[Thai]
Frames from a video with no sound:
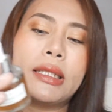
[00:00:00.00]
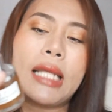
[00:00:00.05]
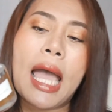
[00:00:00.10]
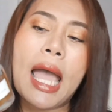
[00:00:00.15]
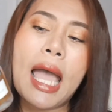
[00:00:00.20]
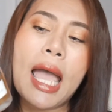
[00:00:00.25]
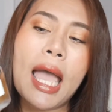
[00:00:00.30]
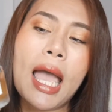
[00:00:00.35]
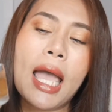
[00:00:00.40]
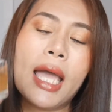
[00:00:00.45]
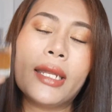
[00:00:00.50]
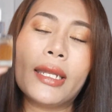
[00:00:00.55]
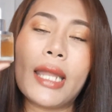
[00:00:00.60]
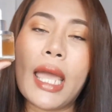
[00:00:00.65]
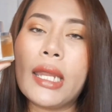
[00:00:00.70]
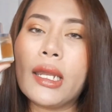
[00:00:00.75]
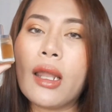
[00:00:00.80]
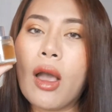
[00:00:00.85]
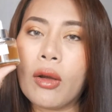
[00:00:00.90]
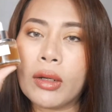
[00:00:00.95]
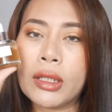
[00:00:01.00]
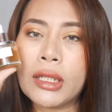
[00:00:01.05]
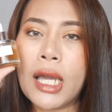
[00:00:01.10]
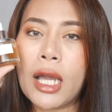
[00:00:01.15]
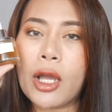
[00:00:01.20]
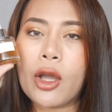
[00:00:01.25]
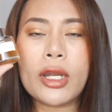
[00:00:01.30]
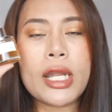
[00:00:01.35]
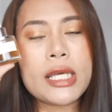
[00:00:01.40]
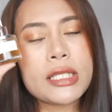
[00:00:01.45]
ถ้าได้ลองเนื้อ
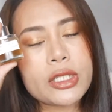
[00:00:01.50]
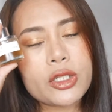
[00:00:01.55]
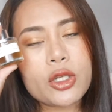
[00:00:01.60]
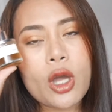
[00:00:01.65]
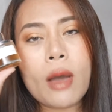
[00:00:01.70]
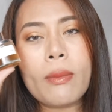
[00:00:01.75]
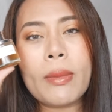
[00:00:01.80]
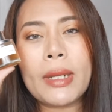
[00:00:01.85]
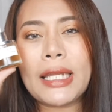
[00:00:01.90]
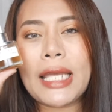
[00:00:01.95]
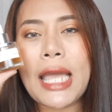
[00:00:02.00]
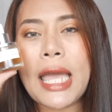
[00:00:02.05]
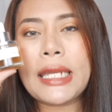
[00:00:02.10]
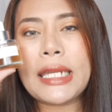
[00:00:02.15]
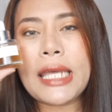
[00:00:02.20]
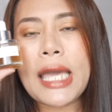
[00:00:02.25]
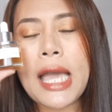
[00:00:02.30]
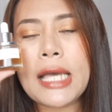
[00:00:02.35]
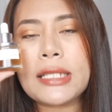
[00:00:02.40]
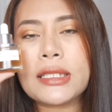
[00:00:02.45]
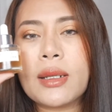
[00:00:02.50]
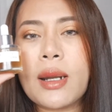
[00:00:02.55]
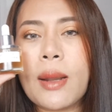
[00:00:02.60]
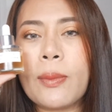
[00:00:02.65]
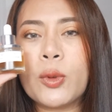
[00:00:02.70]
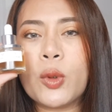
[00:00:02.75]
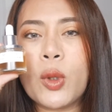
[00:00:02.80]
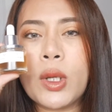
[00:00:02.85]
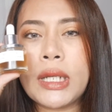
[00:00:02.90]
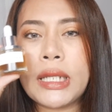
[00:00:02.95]
ก็น่าจะชอบเหมือนกันนะคะสำหรับ
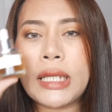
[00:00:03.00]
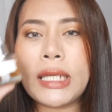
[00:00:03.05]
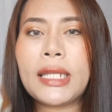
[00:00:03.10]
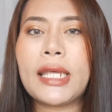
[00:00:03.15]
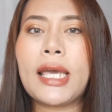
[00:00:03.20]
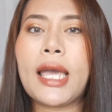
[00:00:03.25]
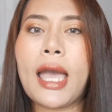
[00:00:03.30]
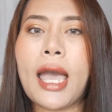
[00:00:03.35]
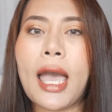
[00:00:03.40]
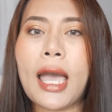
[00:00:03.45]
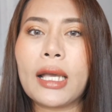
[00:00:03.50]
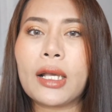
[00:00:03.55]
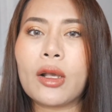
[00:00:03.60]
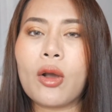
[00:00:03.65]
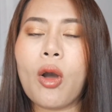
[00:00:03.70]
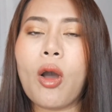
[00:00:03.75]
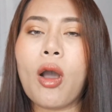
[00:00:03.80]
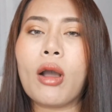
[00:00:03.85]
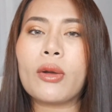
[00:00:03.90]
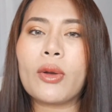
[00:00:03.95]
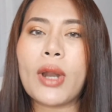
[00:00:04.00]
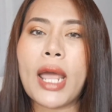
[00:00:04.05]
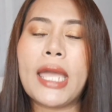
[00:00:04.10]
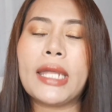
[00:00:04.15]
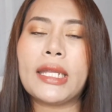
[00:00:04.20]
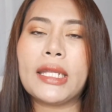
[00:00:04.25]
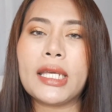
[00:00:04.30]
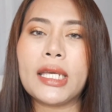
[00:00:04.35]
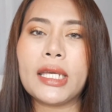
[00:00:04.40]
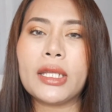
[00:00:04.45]
ตัวนี้นะคะ ก็ใคร
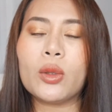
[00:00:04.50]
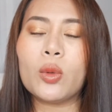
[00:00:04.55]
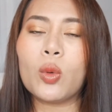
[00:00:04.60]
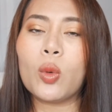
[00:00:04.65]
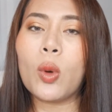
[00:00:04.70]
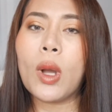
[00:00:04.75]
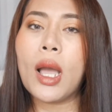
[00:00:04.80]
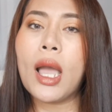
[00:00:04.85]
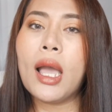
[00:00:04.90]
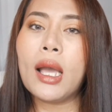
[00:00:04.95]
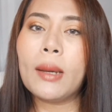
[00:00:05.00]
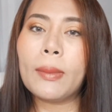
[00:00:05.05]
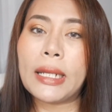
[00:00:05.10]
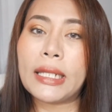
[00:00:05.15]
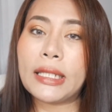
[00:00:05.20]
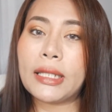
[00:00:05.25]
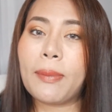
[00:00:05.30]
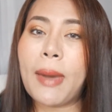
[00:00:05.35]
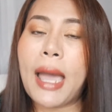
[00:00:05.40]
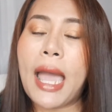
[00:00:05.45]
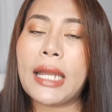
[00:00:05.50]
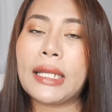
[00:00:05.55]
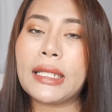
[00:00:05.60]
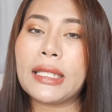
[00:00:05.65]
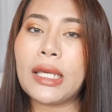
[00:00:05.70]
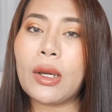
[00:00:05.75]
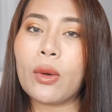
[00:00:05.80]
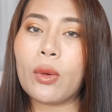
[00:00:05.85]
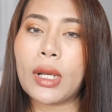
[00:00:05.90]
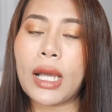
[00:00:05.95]
ที่ดูผลิตภัณฑ์
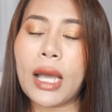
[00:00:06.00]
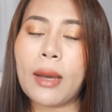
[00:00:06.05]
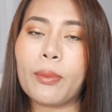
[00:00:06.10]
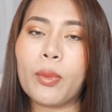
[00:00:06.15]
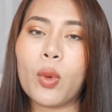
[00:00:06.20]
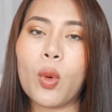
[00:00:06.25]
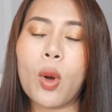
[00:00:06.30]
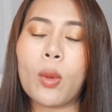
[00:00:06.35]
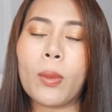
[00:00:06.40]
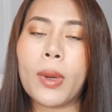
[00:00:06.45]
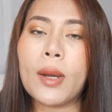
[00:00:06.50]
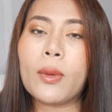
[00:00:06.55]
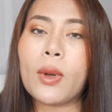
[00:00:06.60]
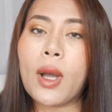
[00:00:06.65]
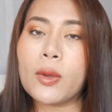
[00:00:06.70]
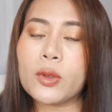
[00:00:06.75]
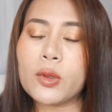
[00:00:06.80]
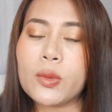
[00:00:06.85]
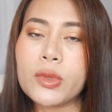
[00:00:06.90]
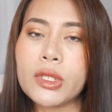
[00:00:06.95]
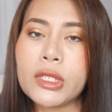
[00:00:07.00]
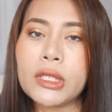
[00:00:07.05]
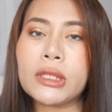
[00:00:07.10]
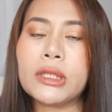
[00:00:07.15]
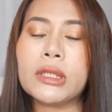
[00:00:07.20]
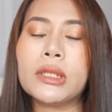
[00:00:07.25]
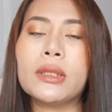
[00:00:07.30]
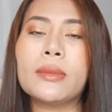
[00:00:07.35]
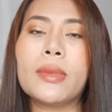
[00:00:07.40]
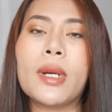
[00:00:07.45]
เกี่ยวกับ พวกเพิ่มความชุ่มชื้
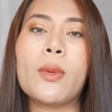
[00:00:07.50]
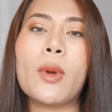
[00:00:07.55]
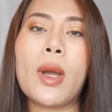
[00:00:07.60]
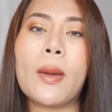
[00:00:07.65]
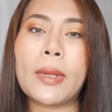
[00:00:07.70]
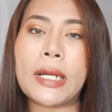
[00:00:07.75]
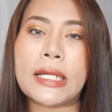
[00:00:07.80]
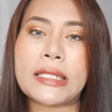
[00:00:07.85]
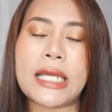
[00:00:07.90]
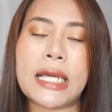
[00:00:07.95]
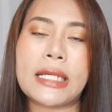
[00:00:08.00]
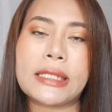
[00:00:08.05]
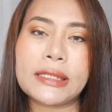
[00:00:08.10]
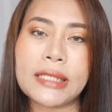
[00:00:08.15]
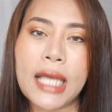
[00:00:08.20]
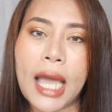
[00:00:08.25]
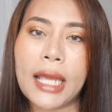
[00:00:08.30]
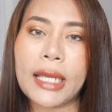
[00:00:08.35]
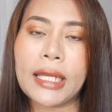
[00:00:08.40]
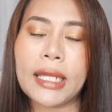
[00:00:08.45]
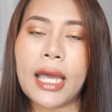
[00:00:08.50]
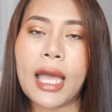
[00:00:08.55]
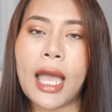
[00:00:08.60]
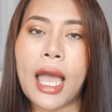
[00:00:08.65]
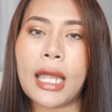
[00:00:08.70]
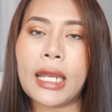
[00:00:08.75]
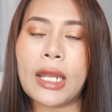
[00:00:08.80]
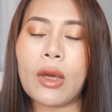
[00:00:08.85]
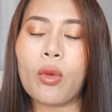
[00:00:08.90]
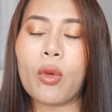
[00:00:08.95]
นเพิ่มความกระจ่างใสนะคะ
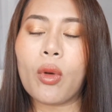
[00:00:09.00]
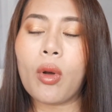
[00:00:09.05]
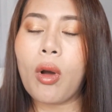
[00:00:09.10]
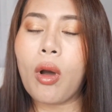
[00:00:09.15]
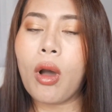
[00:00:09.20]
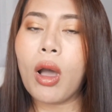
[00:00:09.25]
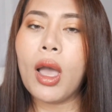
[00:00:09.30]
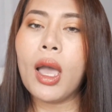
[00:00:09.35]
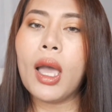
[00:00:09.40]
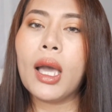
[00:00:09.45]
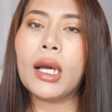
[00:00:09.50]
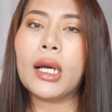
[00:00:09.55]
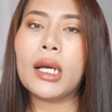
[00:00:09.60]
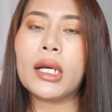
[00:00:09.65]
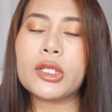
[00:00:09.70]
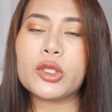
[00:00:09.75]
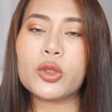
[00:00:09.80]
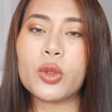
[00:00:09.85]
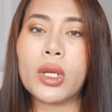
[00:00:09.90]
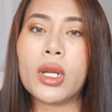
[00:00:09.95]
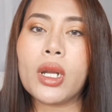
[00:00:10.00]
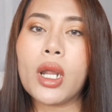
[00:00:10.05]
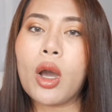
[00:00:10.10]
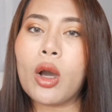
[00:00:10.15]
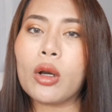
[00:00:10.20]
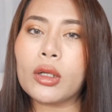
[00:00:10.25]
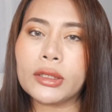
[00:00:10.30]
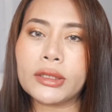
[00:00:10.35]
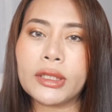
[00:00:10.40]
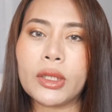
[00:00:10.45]
แล้วก็ช่วยในเรื่อง
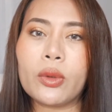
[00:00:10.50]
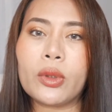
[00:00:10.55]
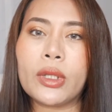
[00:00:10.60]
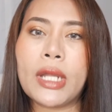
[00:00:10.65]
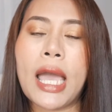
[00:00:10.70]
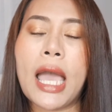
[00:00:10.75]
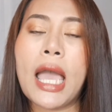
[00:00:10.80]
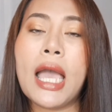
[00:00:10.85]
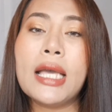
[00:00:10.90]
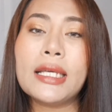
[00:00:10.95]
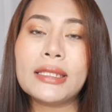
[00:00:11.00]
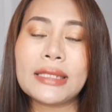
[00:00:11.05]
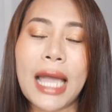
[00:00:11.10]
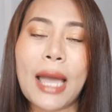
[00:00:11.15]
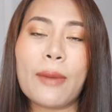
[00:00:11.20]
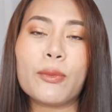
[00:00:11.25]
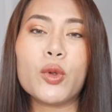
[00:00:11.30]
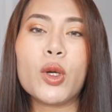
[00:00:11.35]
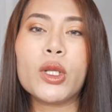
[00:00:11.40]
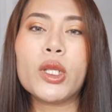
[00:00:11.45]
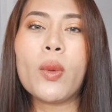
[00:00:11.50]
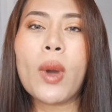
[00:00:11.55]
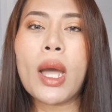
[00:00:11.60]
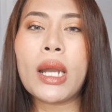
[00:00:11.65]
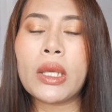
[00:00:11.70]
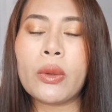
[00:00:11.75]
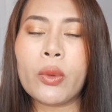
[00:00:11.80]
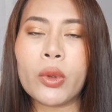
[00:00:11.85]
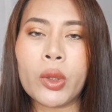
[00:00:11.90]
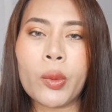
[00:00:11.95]
ของสิวเนี่ยสตัวที่วา
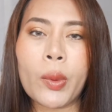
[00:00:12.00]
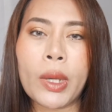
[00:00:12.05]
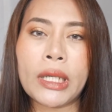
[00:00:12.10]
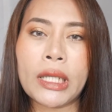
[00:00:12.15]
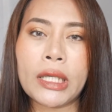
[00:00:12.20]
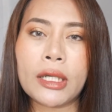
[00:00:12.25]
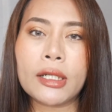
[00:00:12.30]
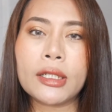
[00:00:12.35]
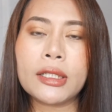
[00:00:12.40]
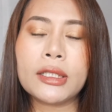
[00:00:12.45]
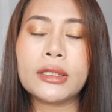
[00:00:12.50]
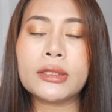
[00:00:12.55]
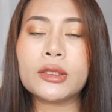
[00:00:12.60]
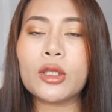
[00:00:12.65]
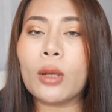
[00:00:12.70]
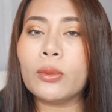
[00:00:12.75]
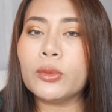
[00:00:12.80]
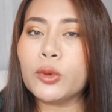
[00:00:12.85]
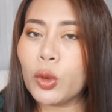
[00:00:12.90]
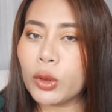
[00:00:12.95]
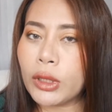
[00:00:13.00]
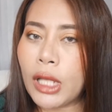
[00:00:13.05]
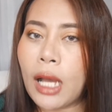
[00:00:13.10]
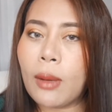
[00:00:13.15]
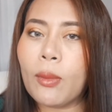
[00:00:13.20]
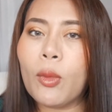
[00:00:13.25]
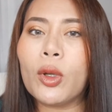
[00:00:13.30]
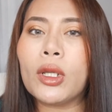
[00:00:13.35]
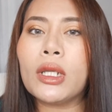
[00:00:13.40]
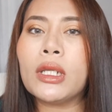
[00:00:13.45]
รีวิวในวันนี้ก็คือตอบโจทย์ทั้ง
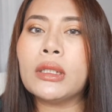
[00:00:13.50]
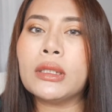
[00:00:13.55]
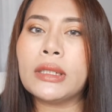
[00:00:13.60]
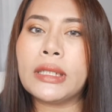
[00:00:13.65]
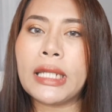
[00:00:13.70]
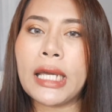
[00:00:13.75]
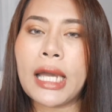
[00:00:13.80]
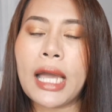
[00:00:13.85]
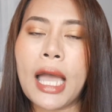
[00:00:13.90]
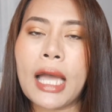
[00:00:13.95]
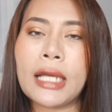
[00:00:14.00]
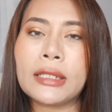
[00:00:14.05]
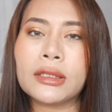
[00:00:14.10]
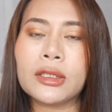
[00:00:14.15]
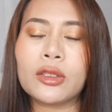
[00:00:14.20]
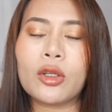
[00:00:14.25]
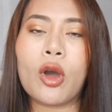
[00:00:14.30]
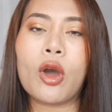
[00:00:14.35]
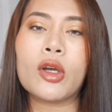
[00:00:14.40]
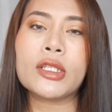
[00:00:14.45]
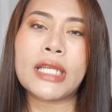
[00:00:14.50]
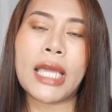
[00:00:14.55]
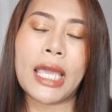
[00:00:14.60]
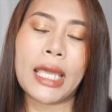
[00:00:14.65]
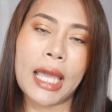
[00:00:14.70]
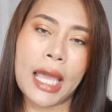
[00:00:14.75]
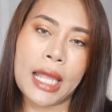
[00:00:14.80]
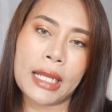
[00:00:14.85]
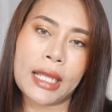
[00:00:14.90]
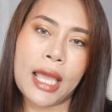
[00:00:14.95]
หมดเลยนะคะ ซึ่งก็ใช้
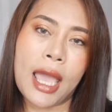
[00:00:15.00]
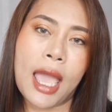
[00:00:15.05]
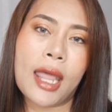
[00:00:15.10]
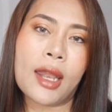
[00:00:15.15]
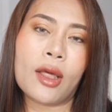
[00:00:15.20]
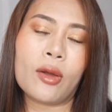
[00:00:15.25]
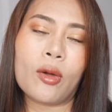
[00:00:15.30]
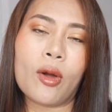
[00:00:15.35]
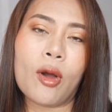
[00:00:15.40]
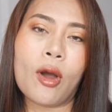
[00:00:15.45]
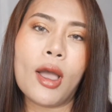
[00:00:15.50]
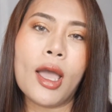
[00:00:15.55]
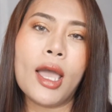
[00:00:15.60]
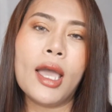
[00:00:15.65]
งานง่ายแล้วก็